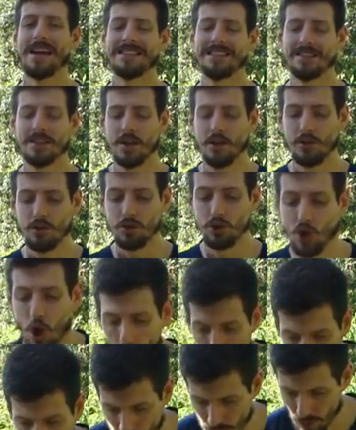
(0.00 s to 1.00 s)
mas
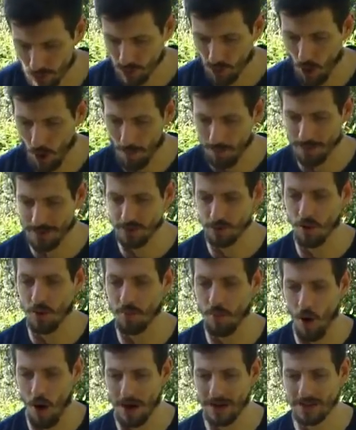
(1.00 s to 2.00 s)
todos os golpes
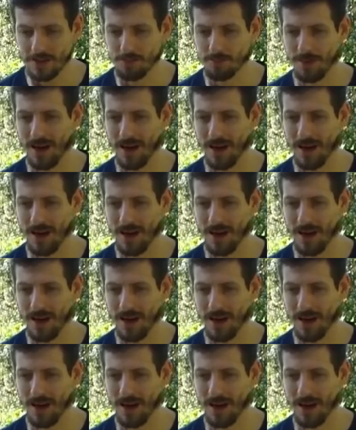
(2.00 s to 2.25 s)
no box,